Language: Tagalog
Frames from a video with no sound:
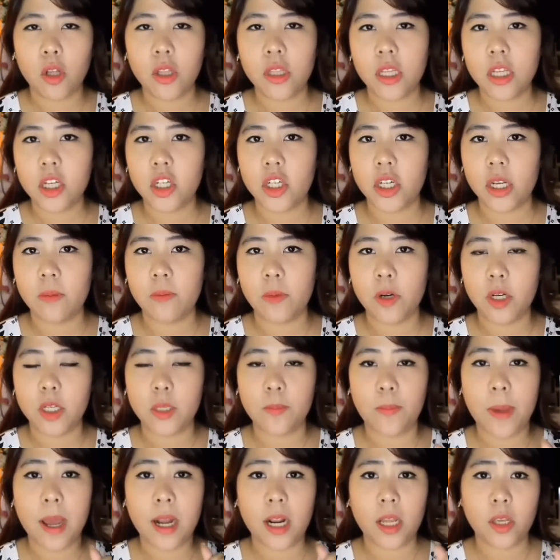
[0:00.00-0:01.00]
konting
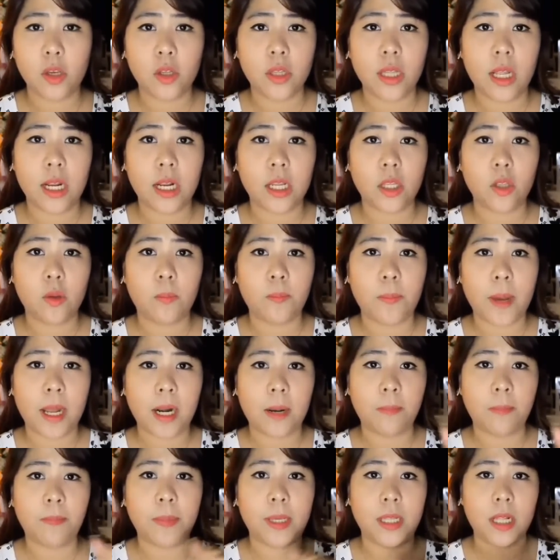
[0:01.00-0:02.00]
shimmers para yun na rin yung
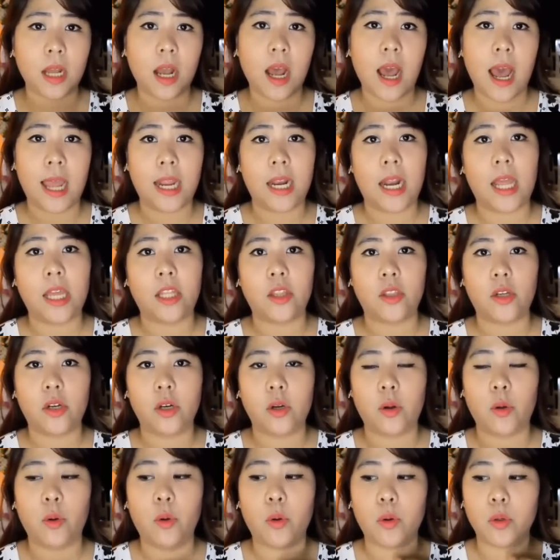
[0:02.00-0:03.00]
parang
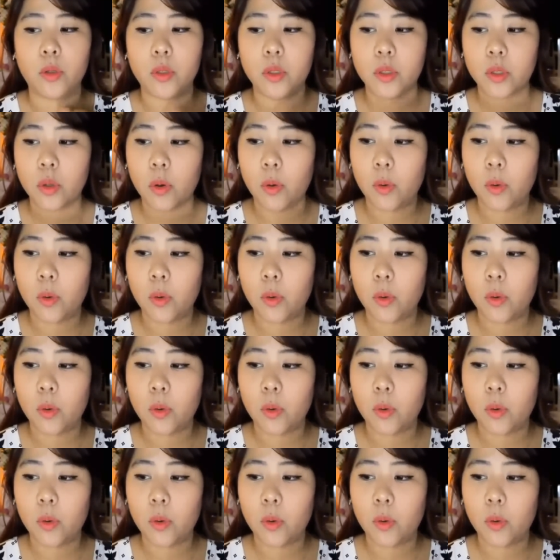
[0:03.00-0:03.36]
pinaka-highlighter ko.